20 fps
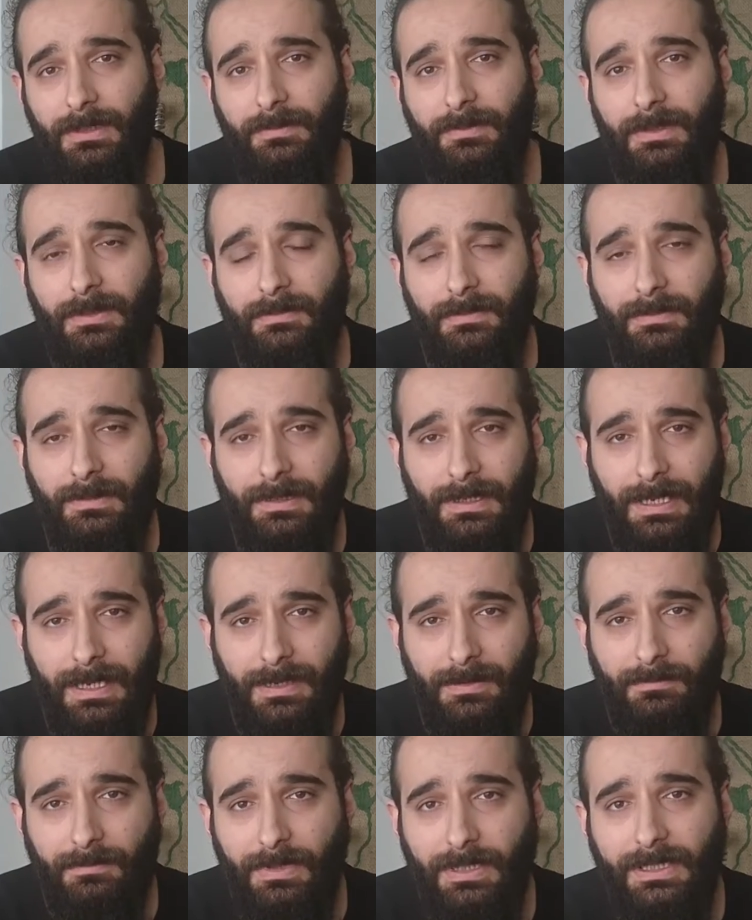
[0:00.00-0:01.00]
gibi
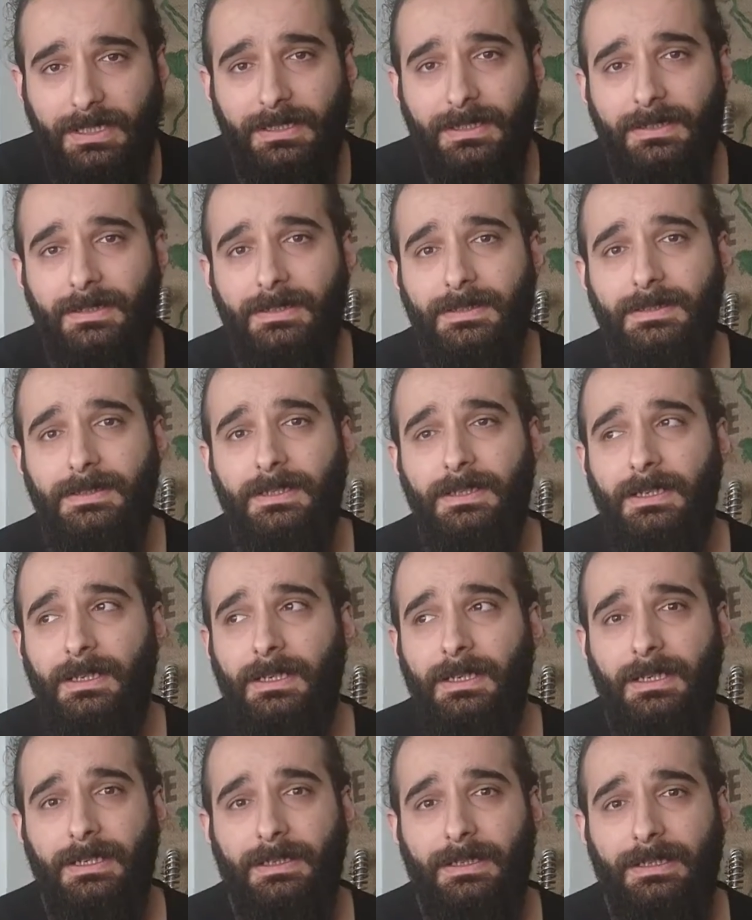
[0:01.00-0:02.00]
eğer makineniz
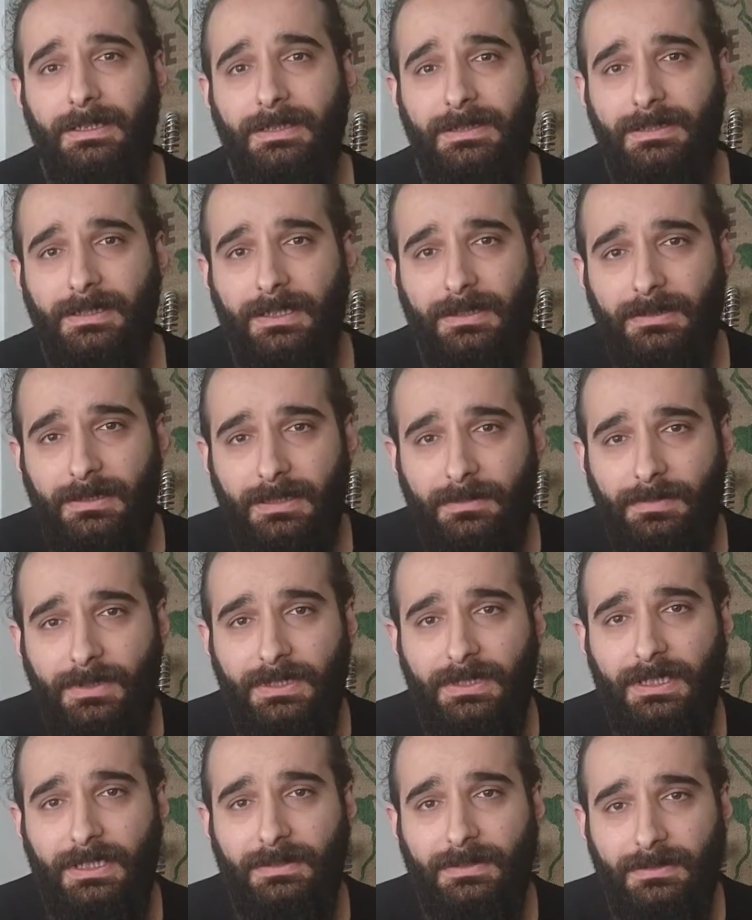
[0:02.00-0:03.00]
insanlar
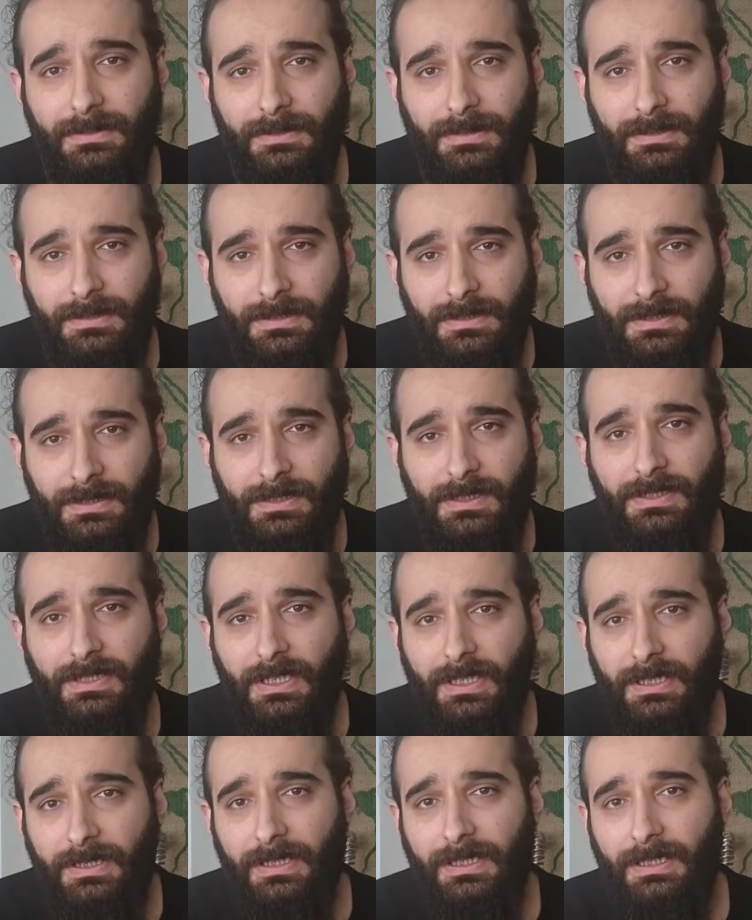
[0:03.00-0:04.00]
birden hızlı
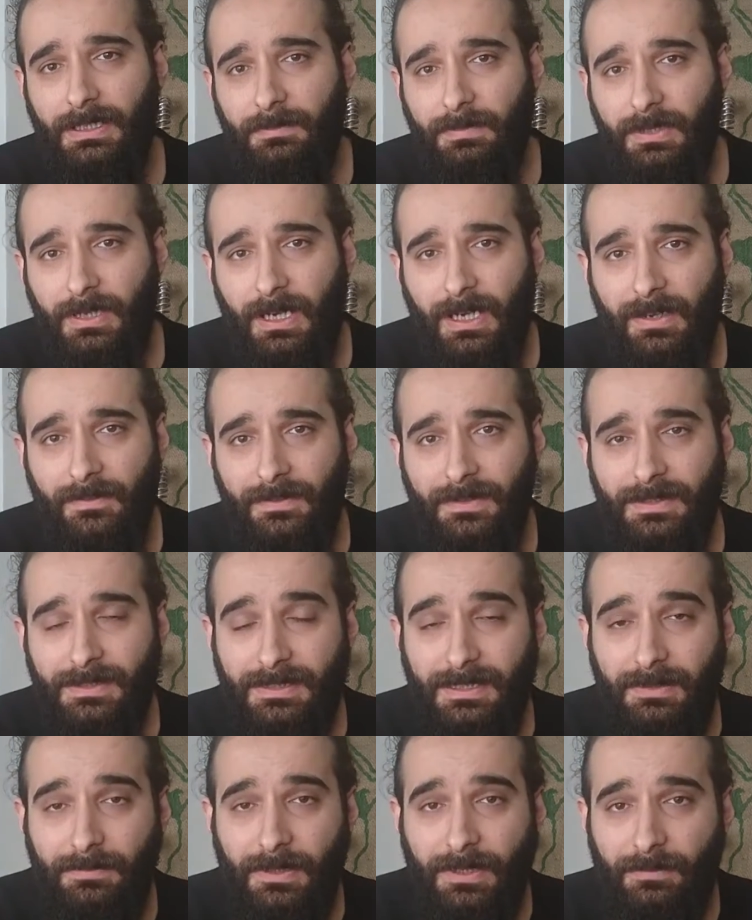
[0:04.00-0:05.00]
şekilde gelip kahve
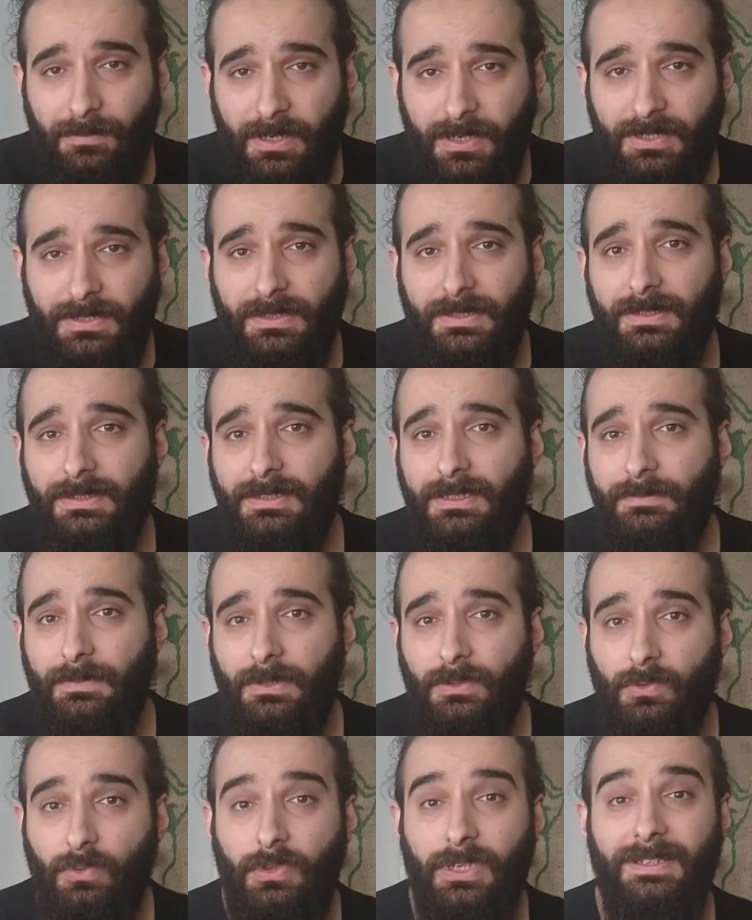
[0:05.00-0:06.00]
istemeye başladığı
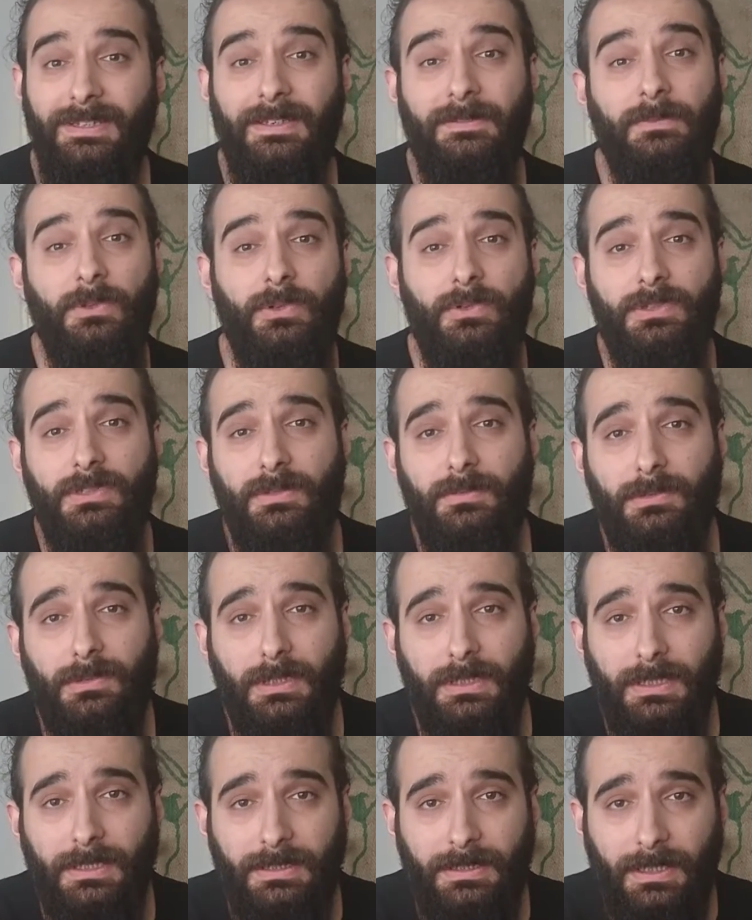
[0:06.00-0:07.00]
zaman üretemiyorsa bu
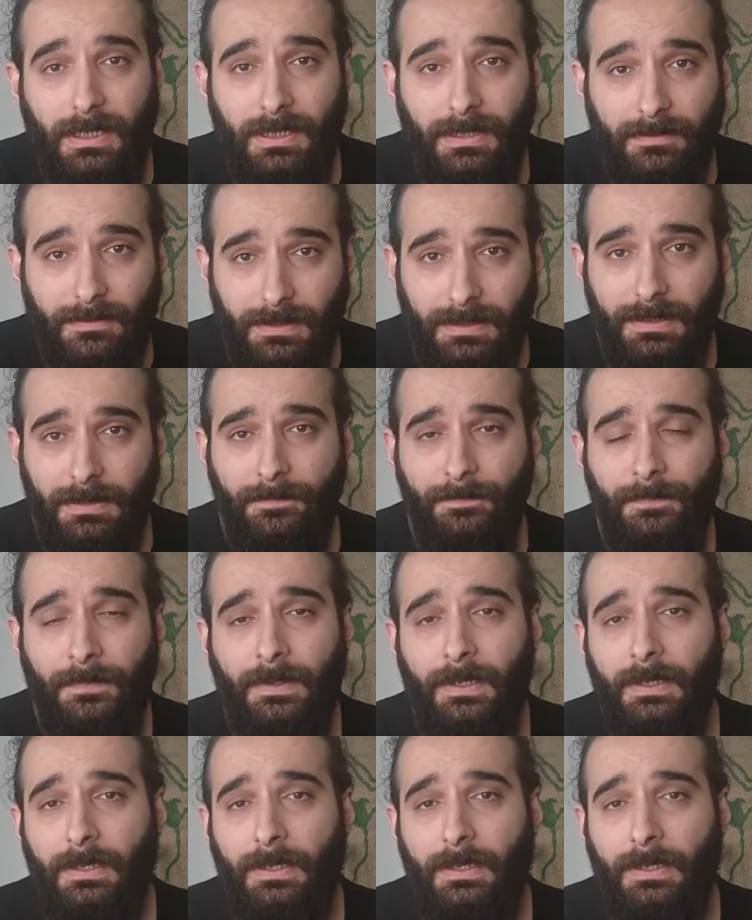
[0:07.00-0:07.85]
kadar kahveyi